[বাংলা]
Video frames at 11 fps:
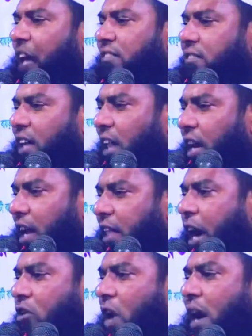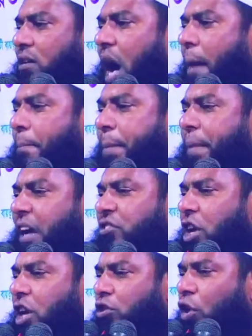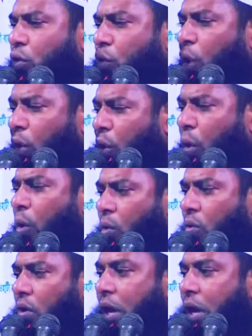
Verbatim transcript: রাস্তা দিয়ে দেখল একটা তো কুকুর